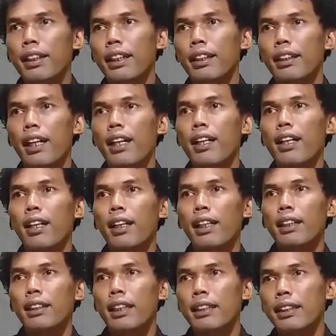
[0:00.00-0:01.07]
kita
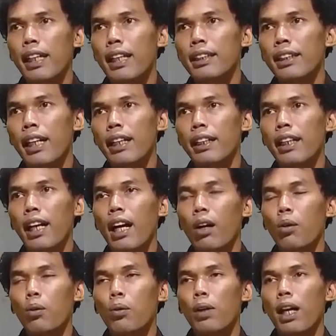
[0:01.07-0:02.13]
klik saja cari
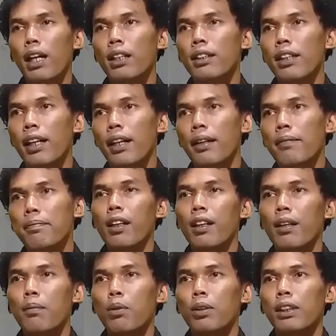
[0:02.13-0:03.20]
akun Anda.
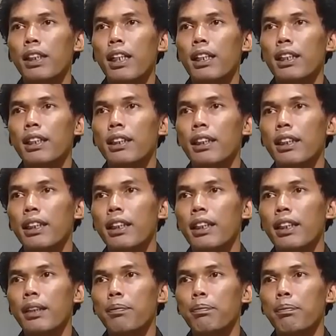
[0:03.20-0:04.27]
Kemudian di
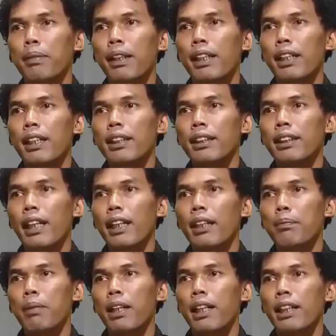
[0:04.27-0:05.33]
sini pilih cari
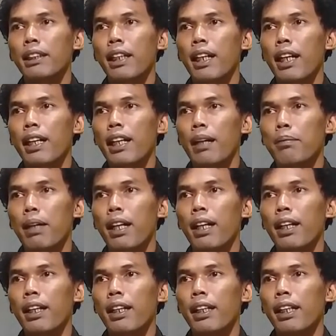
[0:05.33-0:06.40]
berdasarkan nama.
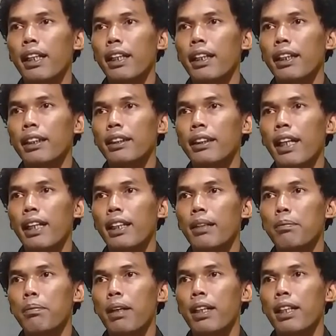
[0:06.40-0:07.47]
Klik
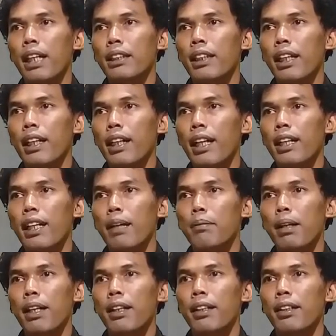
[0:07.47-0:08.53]
cari berdasarkan
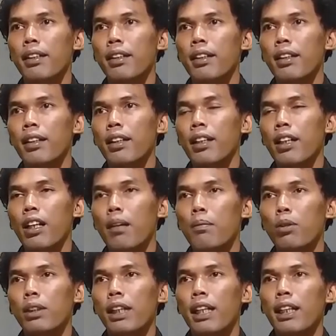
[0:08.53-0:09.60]
nama.
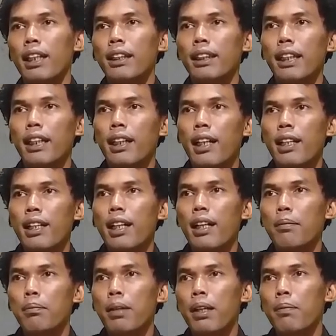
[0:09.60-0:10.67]
Kemudian ketikkan
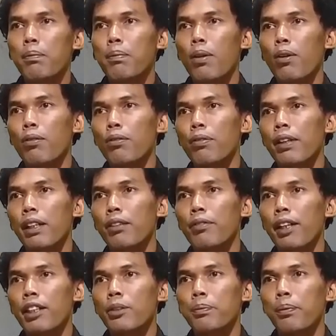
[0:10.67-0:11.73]
nama profil
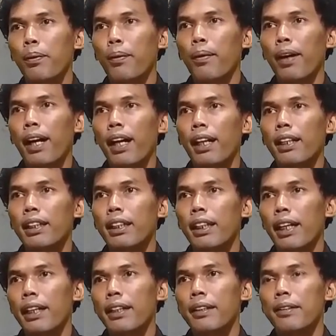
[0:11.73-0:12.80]
Facebook
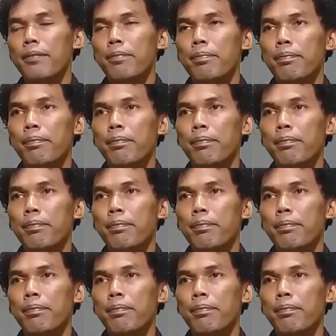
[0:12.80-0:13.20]
kalian